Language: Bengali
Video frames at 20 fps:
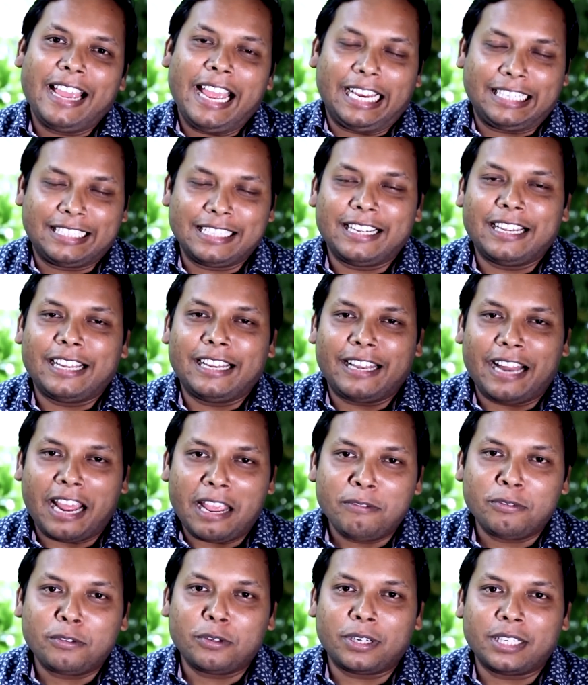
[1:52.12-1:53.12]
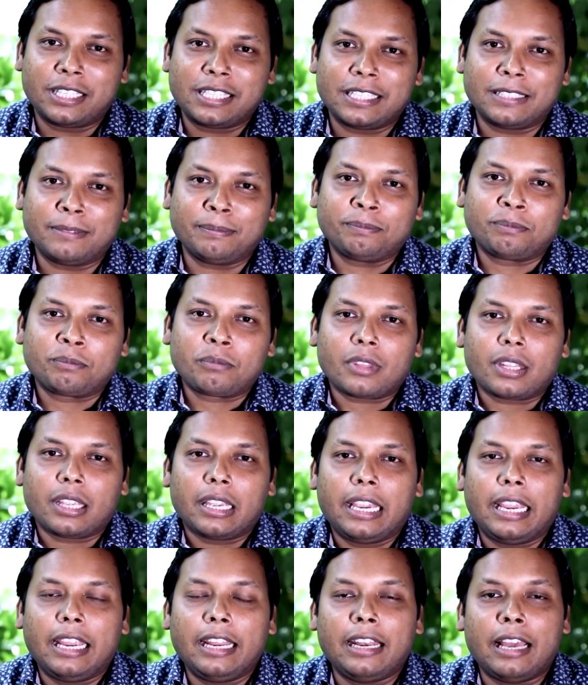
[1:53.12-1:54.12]
একটা লাইভ করেছেন
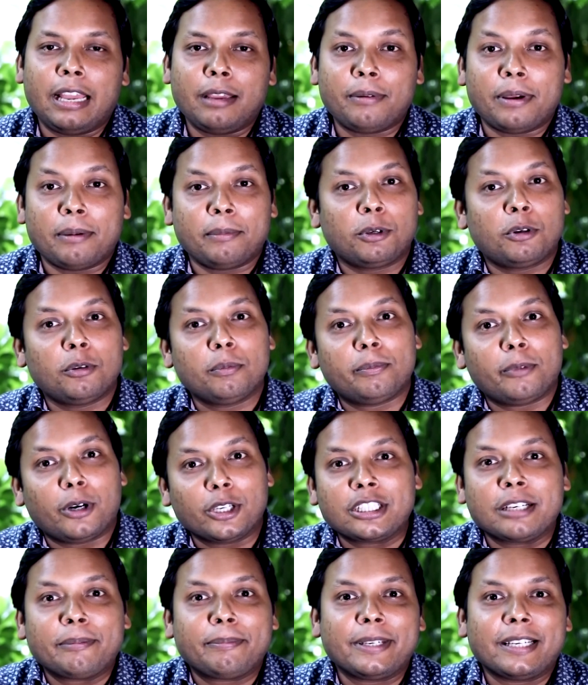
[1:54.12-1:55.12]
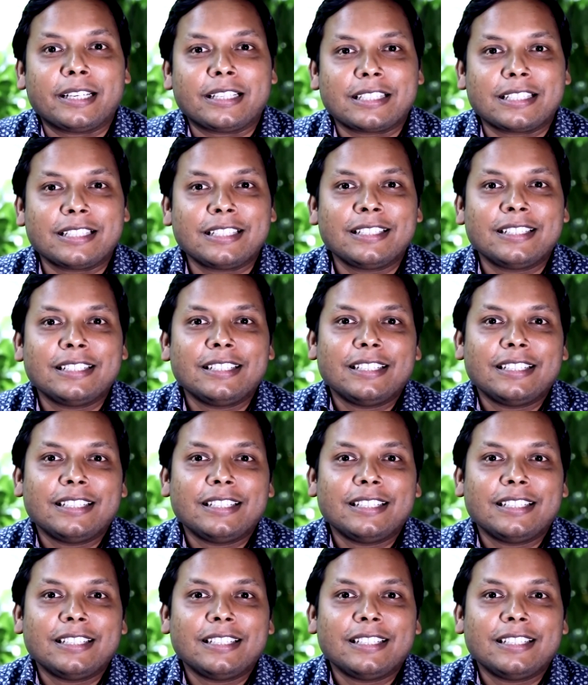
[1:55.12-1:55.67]
এই লাইভে আমি খুব মজা পেয়েছি